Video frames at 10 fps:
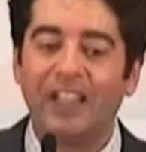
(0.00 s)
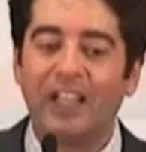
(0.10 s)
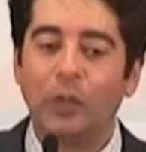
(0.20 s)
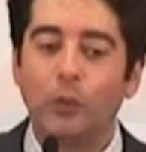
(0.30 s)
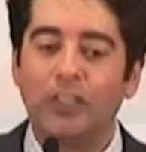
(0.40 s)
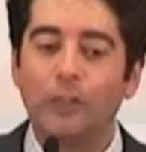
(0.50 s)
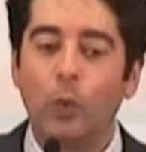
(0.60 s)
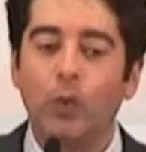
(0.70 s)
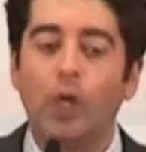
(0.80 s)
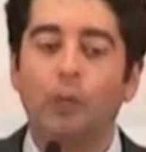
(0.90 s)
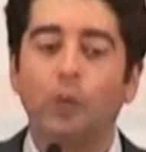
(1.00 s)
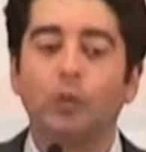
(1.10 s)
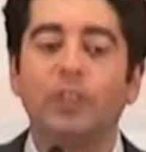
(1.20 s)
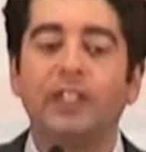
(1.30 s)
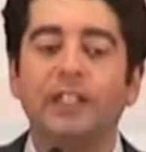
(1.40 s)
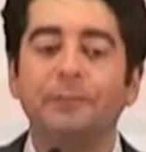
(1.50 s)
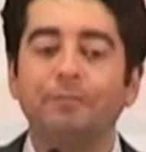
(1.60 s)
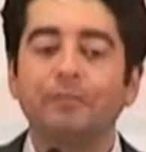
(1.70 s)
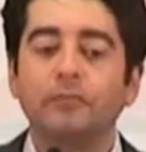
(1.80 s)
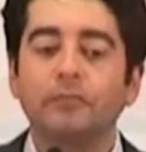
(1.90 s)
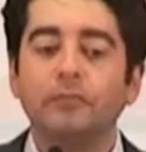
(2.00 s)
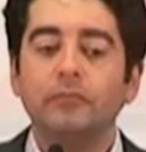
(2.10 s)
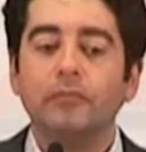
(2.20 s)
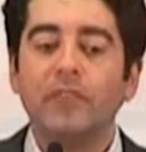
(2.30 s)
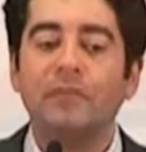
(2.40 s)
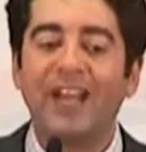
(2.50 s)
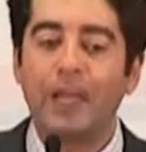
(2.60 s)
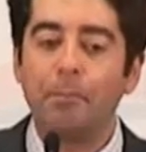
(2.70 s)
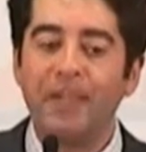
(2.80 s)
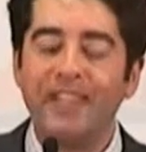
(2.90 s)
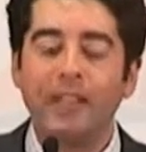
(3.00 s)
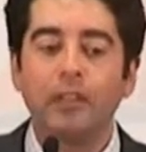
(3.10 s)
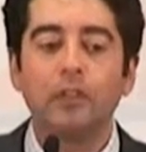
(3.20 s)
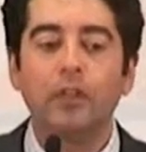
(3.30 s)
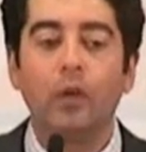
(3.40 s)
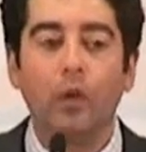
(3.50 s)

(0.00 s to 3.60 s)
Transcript: que tuviésemos una oportunidad para empeñarnos